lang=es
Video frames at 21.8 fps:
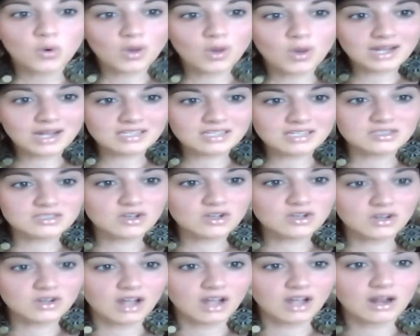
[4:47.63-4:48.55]
¿Cuáles
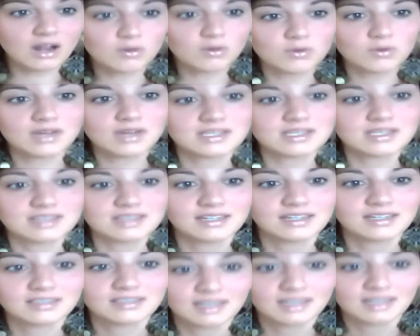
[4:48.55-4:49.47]
son algunas
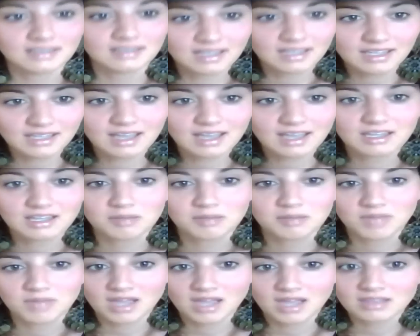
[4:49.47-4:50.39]
estrategias
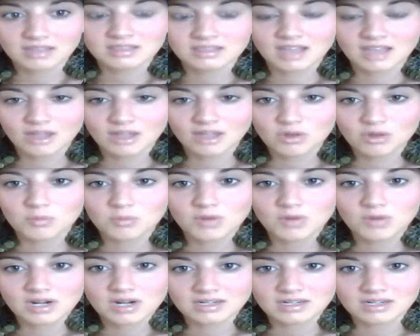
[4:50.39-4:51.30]
que me han dado
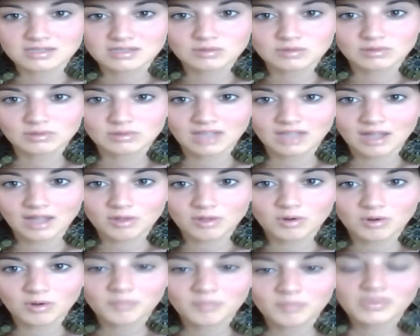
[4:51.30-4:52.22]
buen
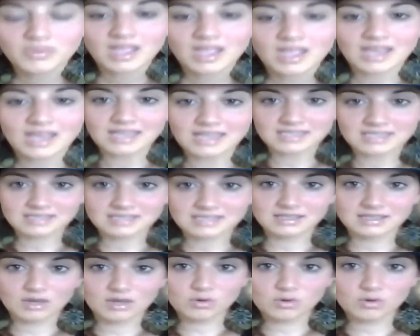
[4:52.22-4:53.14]
resultado? Eh,
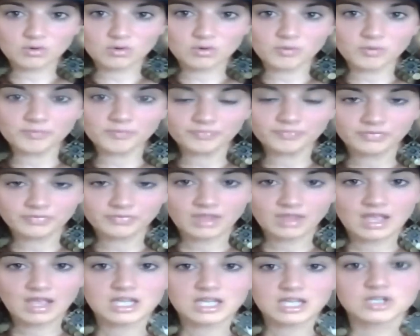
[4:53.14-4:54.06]
según
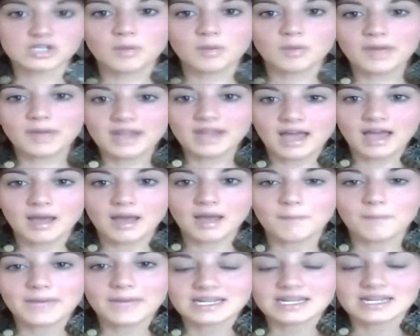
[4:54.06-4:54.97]
yo
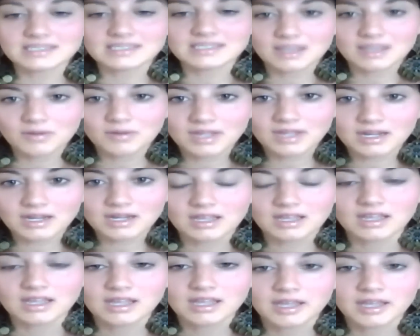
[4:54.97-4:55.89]
para, para saber
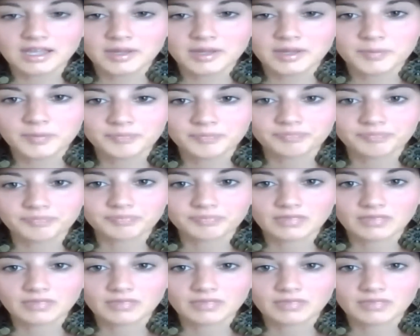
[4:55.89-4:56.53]
em,